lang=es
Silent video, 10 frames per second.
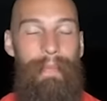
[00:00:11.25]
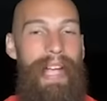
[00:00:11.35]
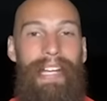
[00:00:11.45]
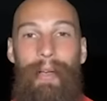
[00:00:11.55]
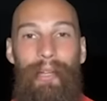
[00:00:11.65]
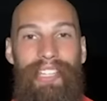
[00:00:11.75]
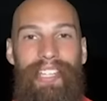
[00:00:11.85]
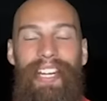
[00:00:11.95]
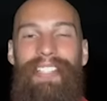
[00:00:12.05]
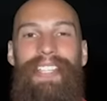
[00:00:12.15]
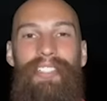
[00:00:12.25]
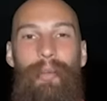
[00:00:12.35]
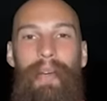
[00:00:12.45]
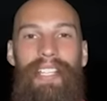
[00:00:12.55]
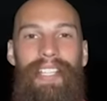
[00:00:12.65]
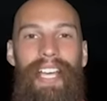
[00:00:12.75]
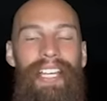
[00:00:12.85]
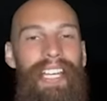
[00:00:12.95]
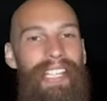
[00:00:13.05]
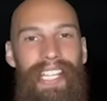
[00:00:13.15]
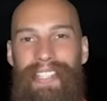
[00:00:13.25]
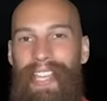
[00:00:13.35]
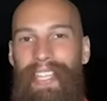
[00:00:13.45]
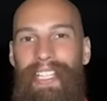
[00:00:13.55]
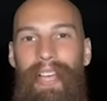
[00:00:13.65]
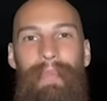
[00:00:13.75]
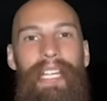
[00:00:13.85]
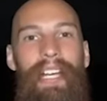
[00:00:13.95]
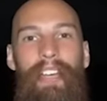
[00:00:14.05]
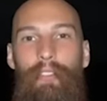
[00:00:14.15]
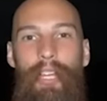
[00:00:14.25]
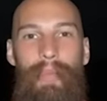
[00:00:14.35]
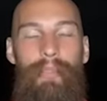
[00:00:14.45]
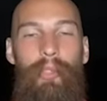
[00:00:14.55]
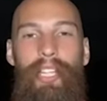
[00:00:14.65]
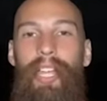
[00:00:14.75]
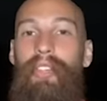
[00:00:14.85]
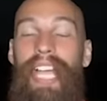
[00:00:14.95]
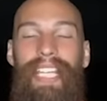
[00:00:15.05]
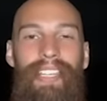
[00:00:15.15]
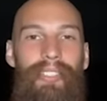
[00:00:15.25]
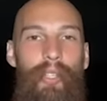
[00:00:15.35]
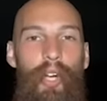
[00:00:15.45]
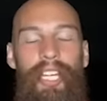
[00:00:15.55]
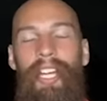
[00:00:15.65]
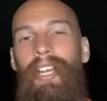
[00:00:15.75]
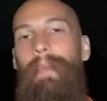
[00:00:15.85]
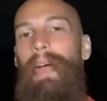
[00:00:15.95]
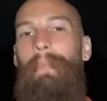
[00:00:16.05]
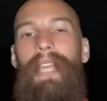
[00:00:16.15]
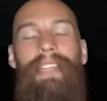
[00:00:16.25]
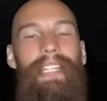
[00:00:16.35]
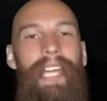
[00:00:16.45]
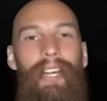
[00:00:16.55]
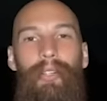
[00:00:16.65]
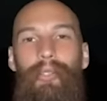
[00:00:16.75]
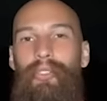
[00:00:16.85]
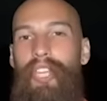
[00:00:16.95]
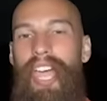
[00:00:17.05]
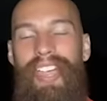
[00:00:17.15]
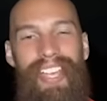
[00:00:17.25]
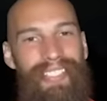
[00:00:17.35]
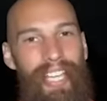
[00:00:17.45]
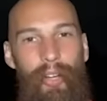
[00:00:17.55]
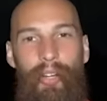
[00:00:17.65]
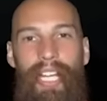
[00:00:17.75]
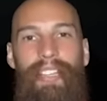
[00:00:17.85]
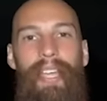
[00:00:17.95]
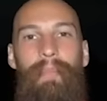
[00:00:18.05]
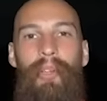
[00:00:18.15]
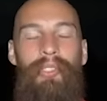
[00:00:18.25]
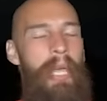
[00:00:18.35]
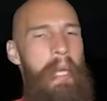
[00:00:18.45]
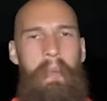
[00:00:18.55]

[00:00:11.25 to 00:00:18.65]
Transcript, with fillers: Me acabo de enterar de esta sorpresa de esta dinámica que fui el más votado y aquí estoy para platicar con ustedes, que conectemos.